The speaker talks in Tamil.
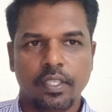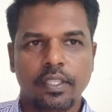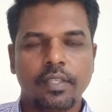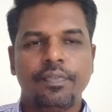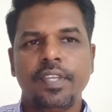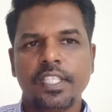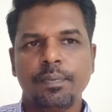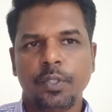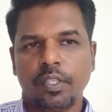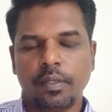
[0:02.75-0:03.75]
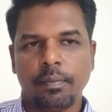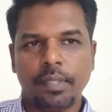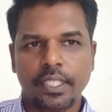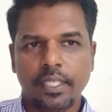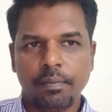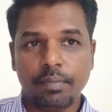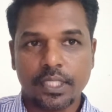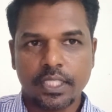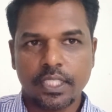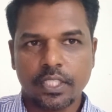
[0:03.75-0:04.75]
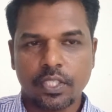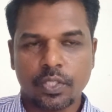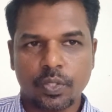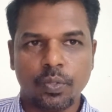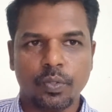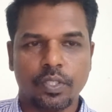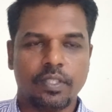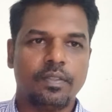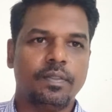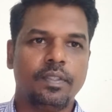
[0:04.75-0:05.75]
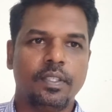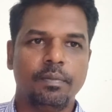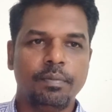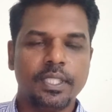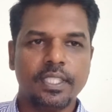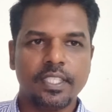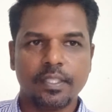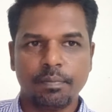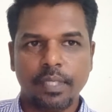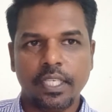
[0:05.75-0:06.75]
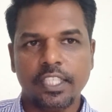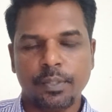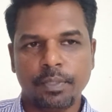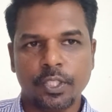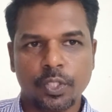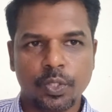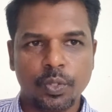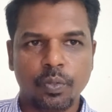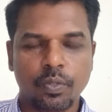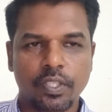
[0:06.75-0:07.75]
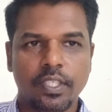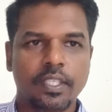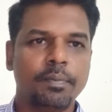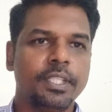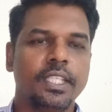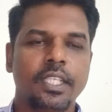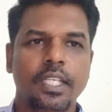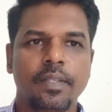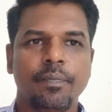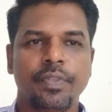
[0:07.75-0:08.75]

இந்த ஃபேஸ்புக் மெட்டா பிஸ்னஸ் சூட் பிஸ்னஸ் மேனேஜ்மெண்ட் டூல் இருக்குது பார்த்திங்களா